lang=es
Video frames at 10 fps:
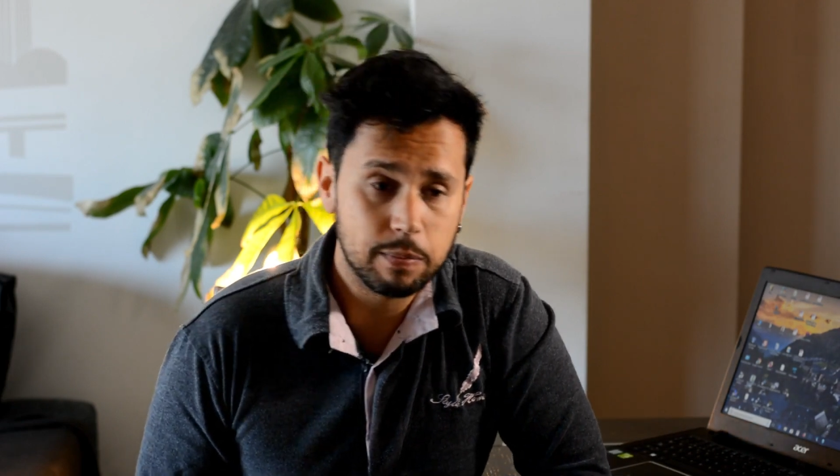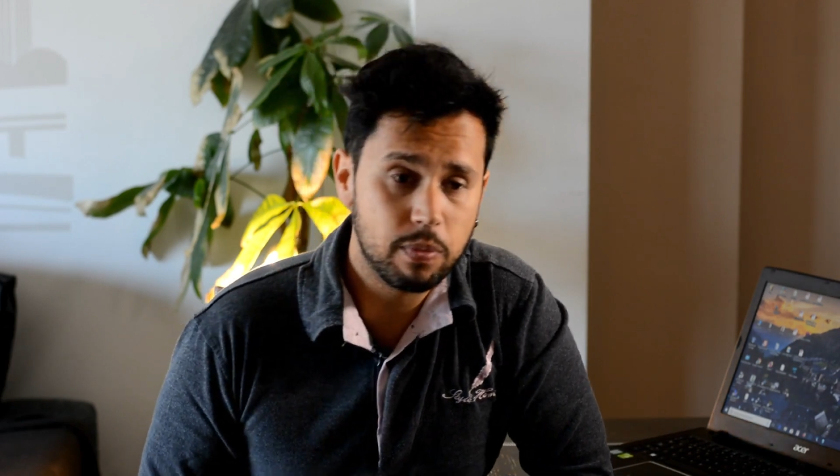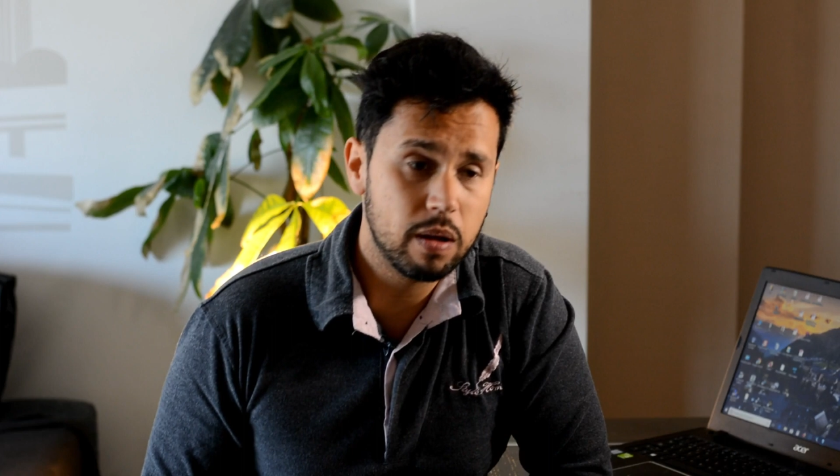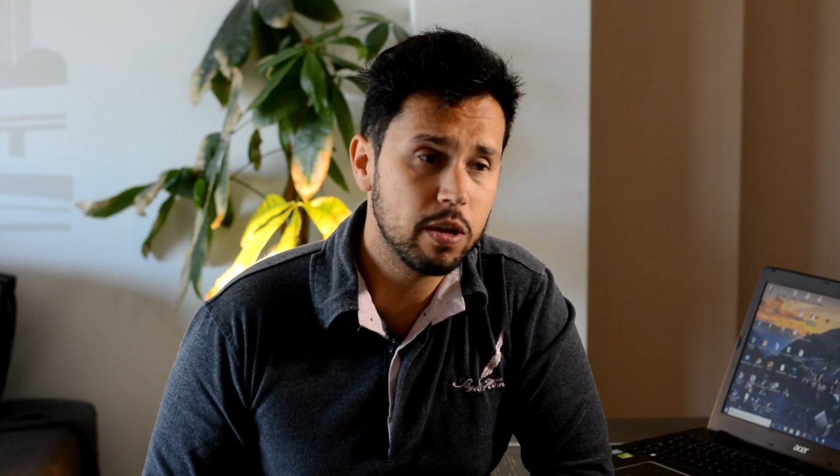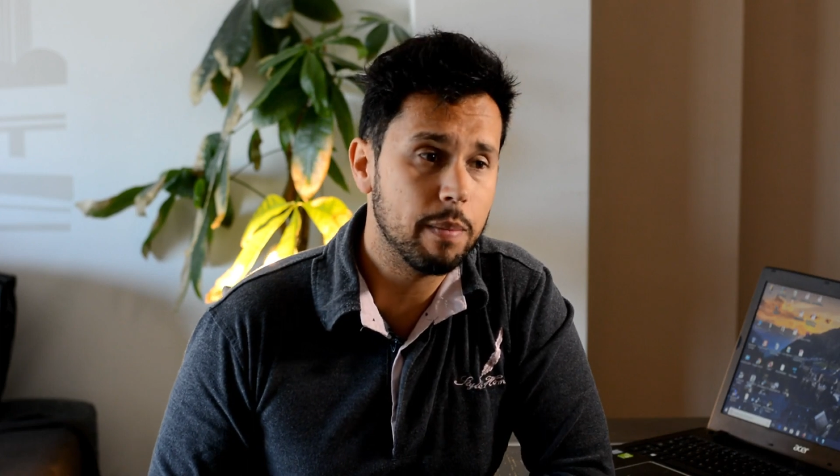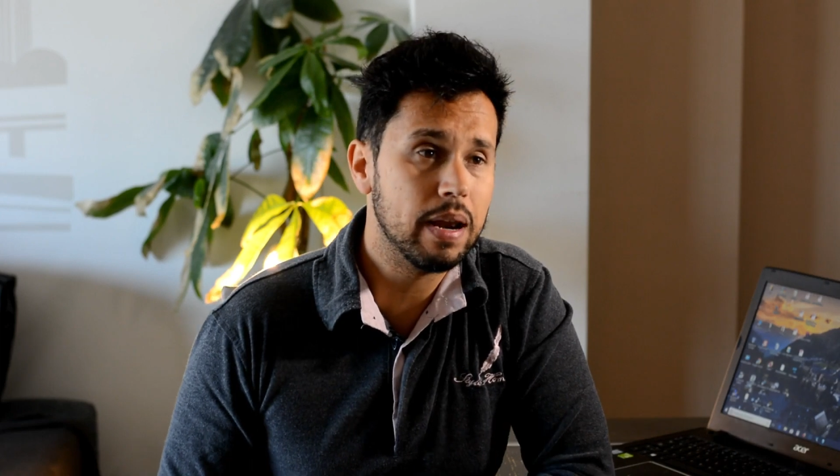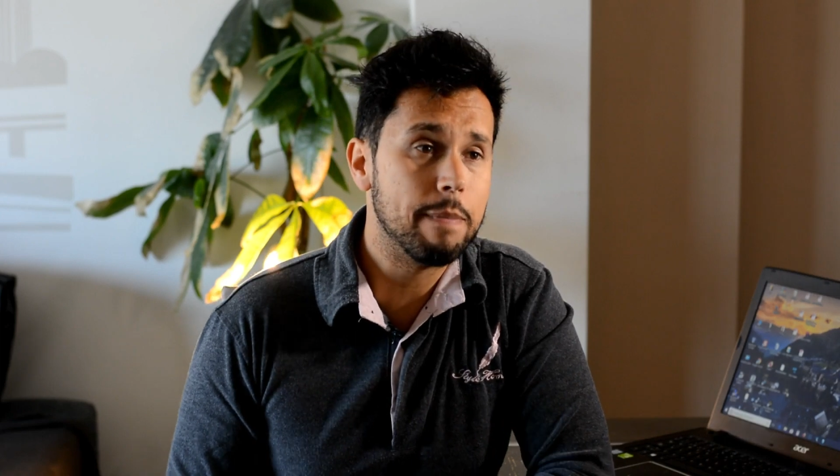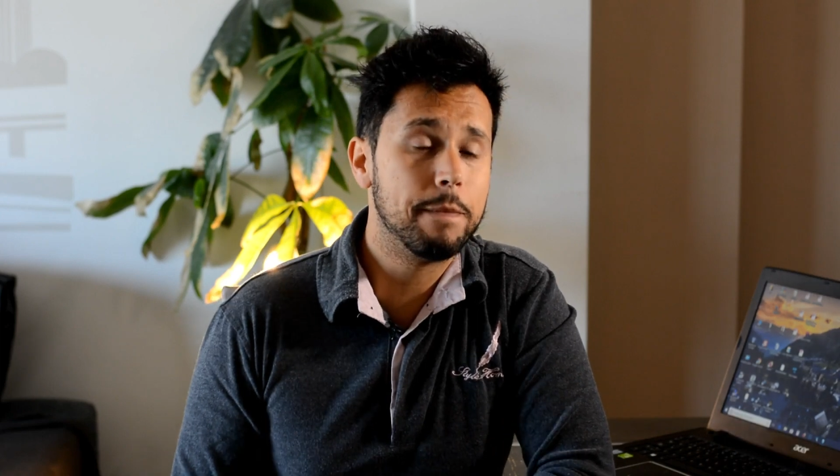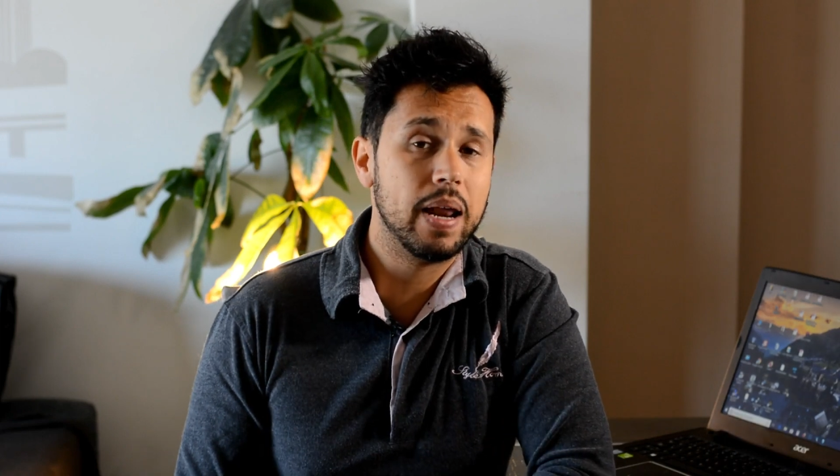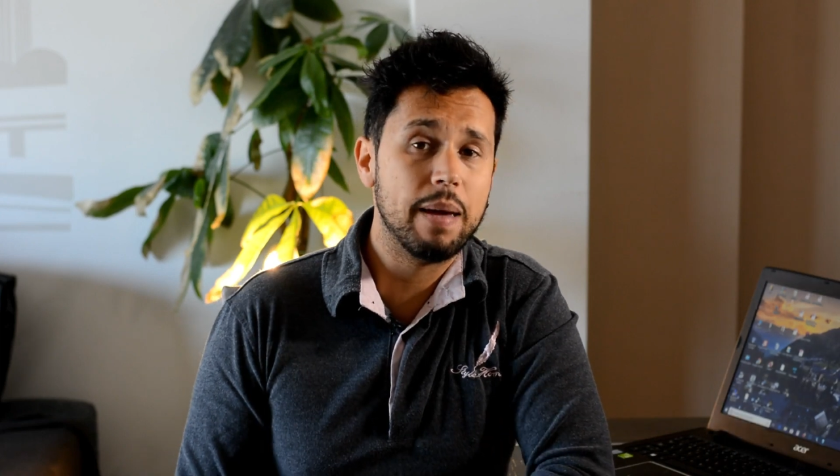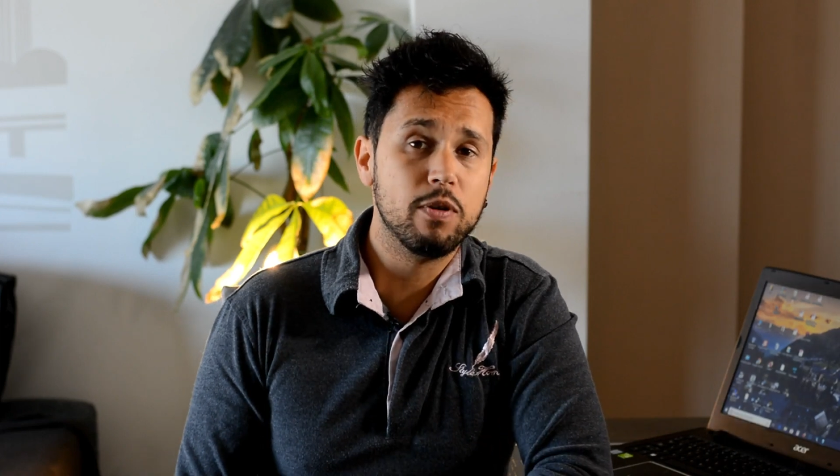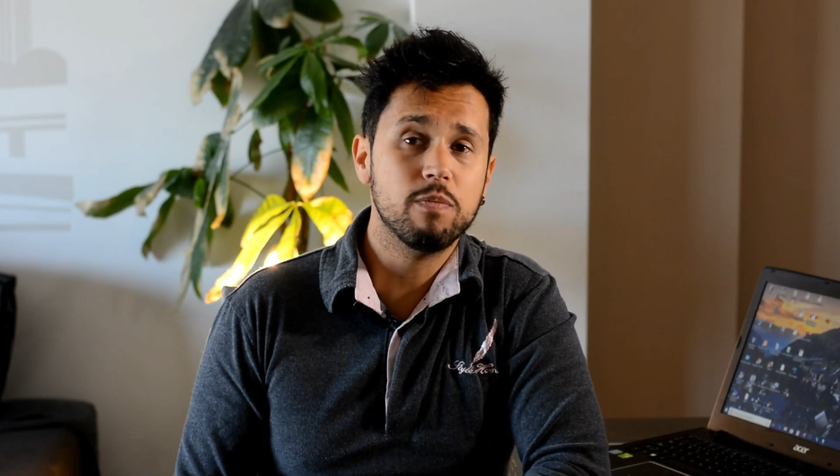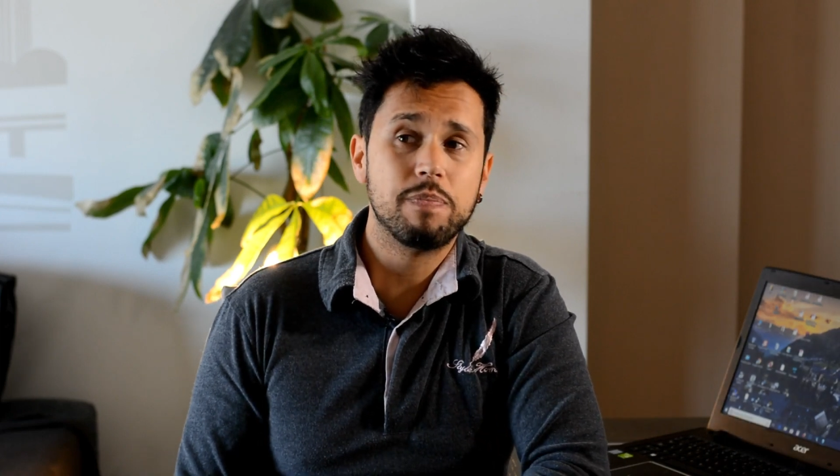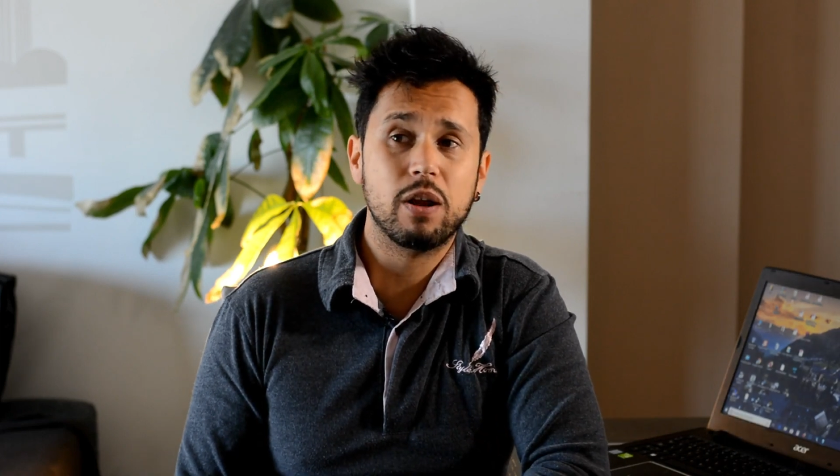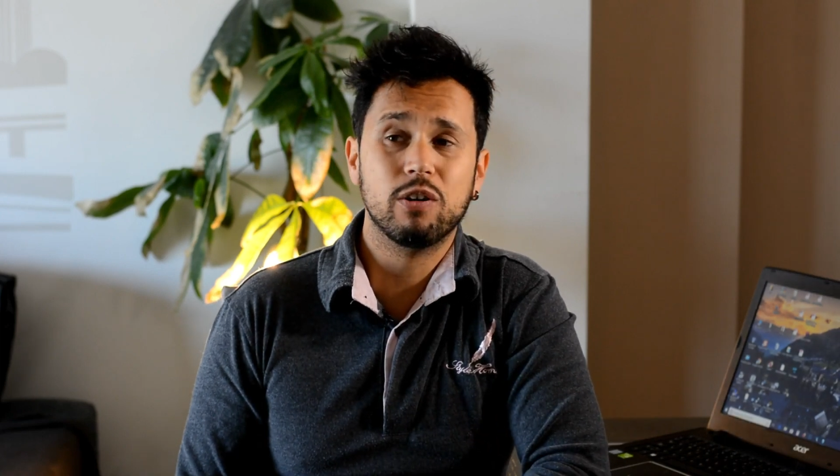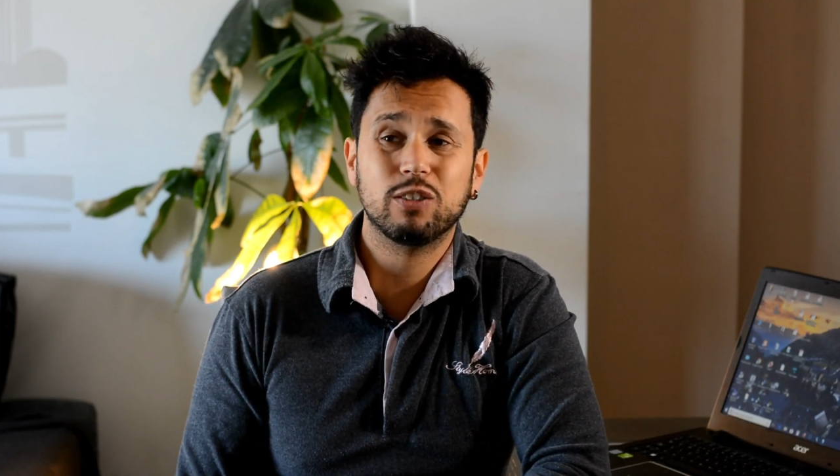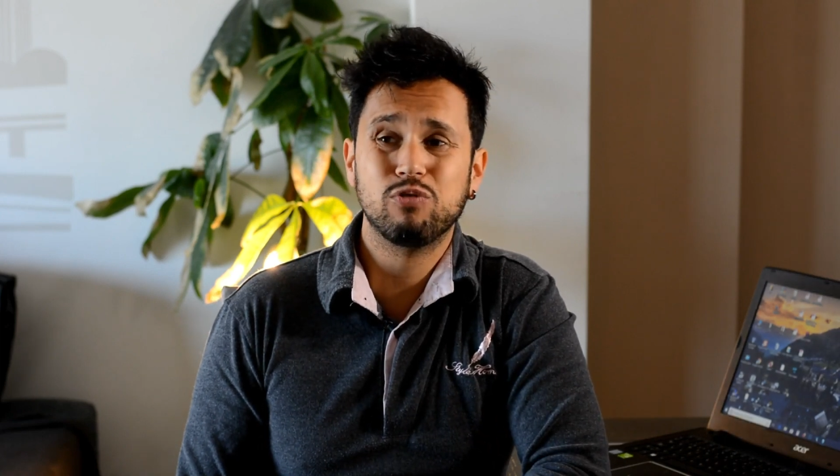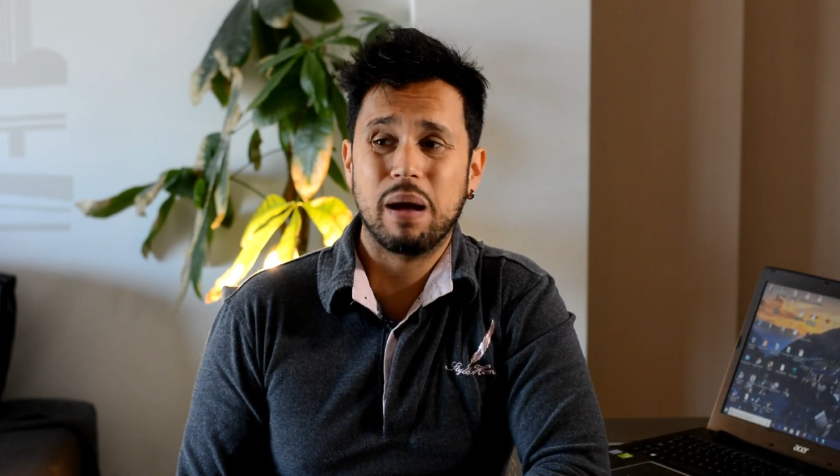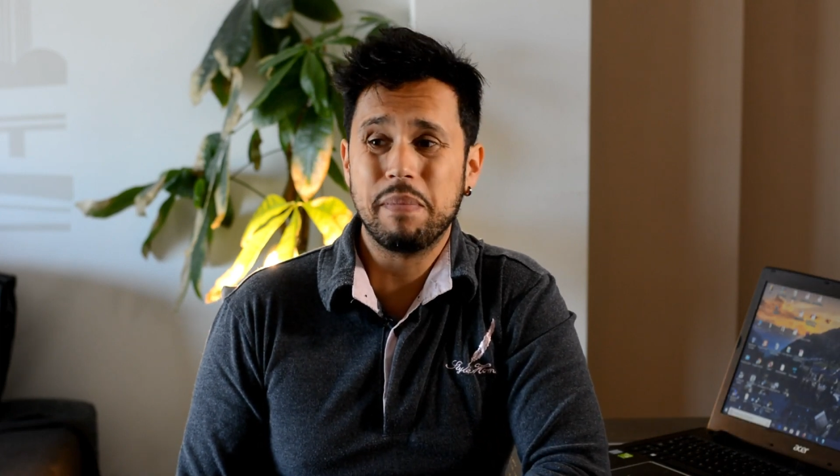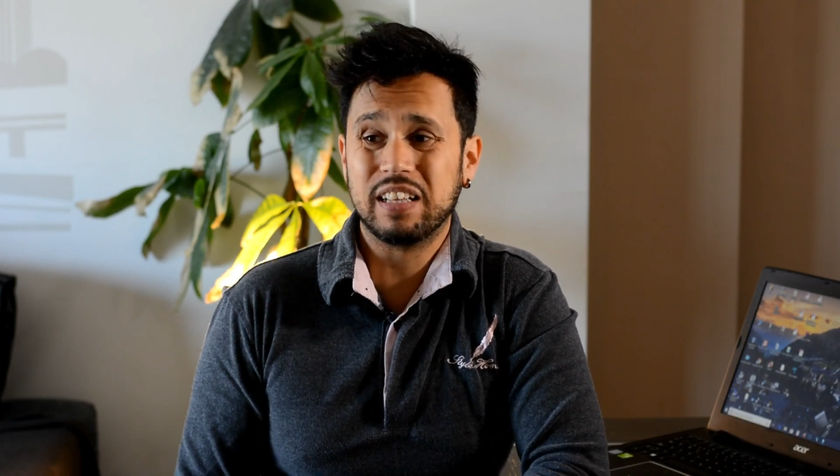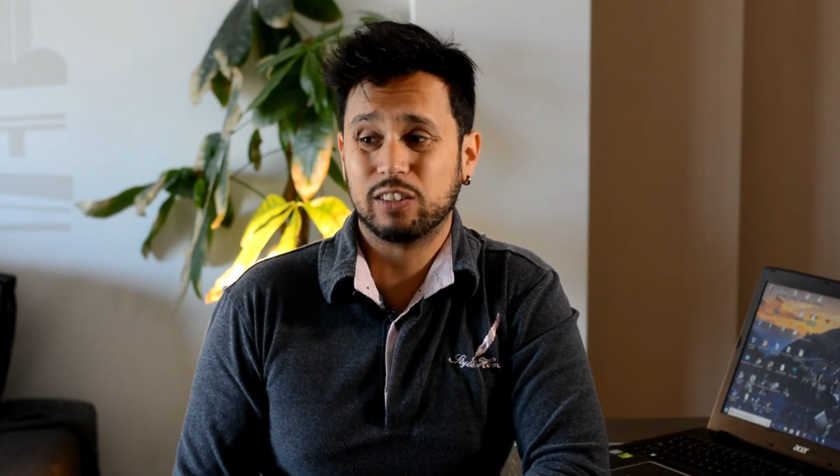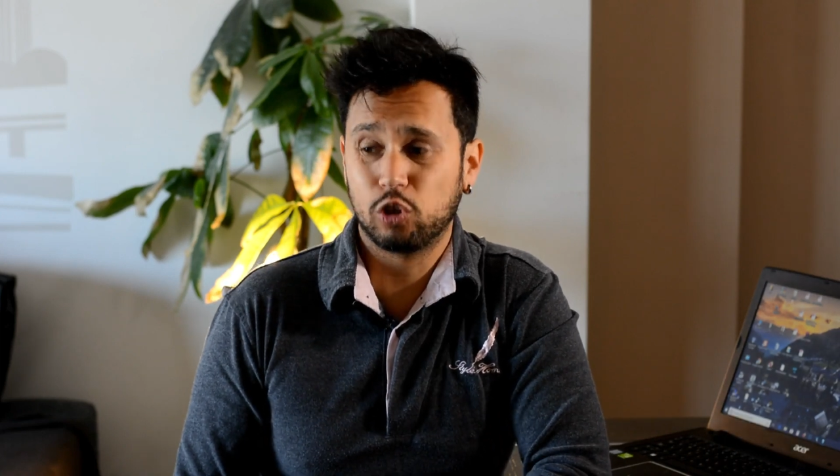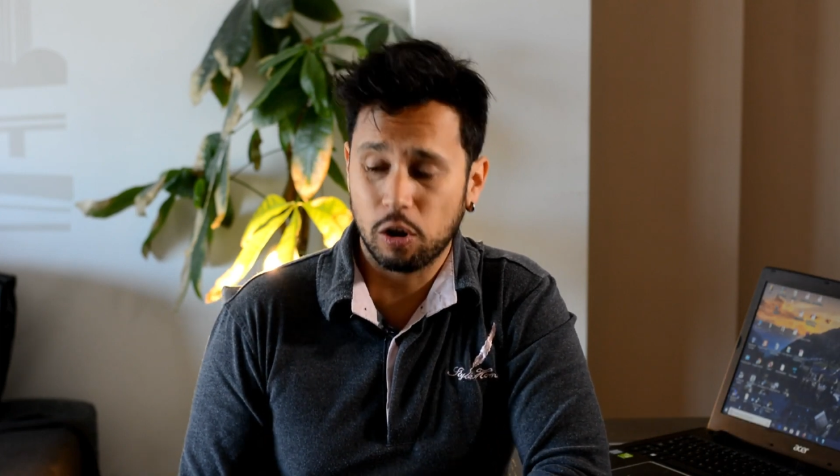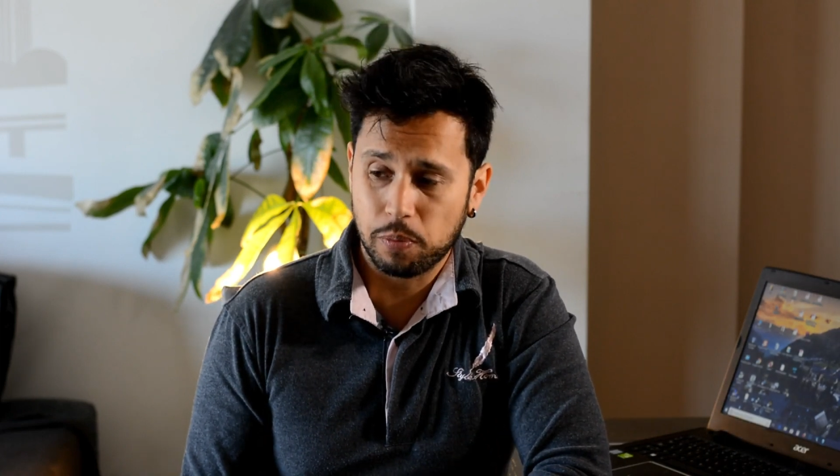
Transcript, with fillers: podemos llamarle premium, pero es una mix stock